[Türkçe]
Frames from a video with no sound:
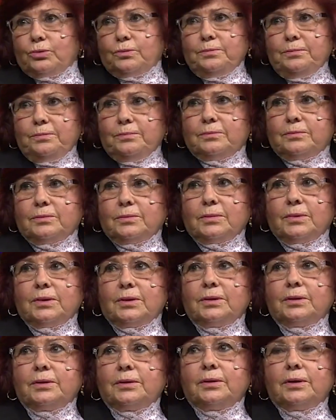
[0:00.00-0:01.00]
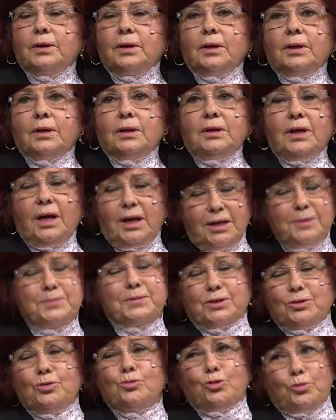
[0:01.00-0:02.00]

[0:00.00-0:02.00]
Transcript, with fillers: O hepsine. Ya hepsini okumaya